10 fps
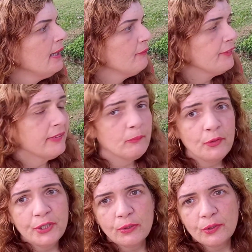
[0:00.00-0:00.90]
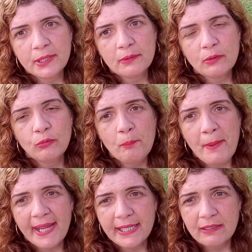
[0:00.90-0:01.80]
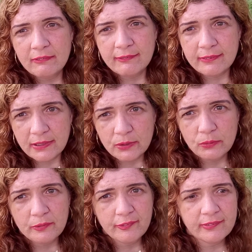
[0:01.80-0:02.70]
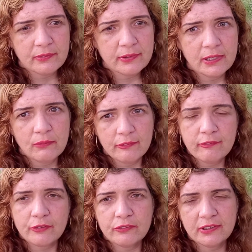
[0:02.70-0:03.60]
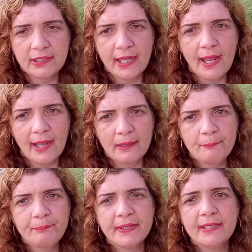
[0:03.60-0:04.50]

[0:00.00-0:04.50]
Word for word: Você morreu alguém, algum parente seu e você não tem condições de enterrar,